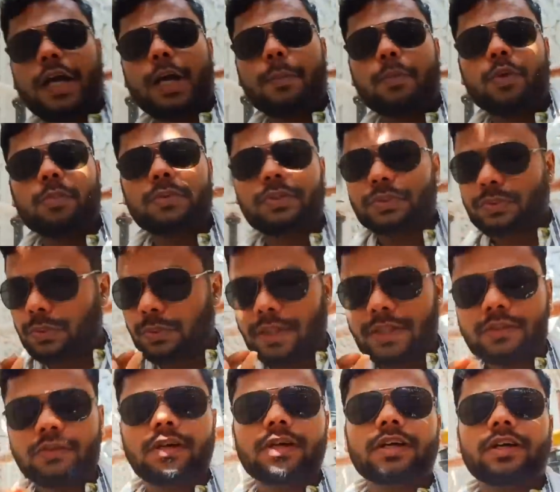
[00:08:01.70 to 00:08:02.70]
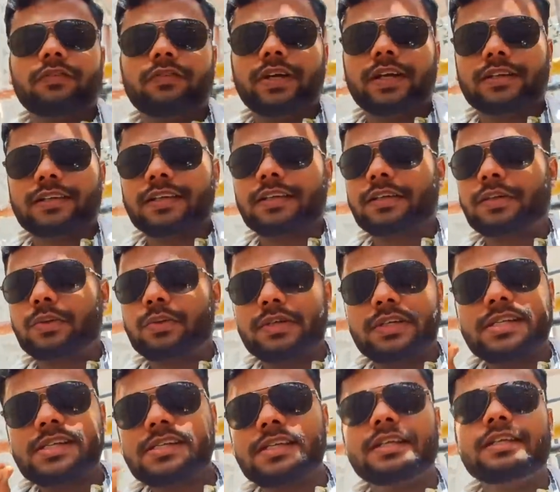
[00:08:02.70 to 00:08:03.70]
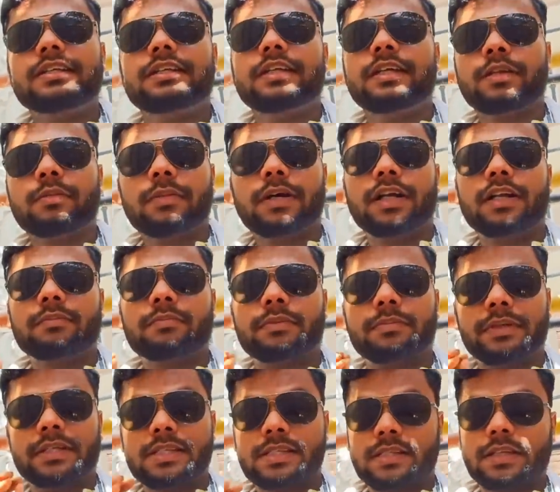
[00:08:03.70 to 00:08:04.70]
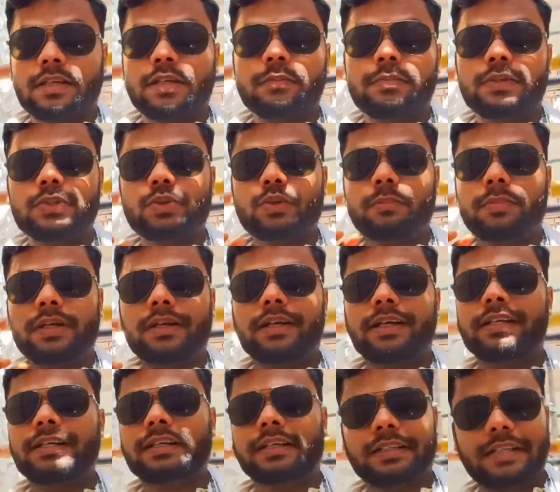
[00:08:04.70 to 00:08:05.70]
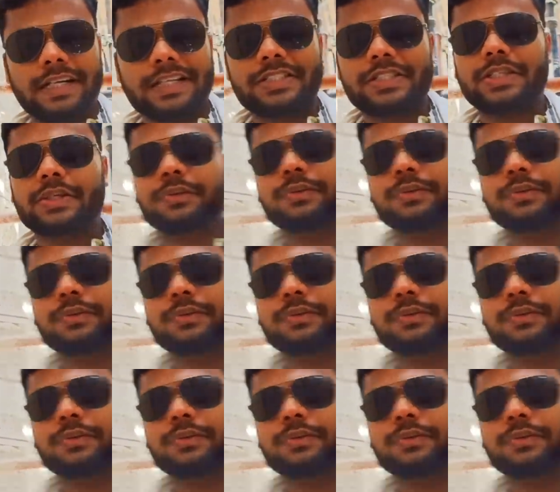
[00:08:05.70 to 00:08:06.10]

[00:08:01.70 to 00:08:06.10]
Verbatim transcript: आपको मैं थोड़ा थोड़ा अगर व्याख्या करूँ इन निर्माण स्थल पर जो बन रहे नक्काशी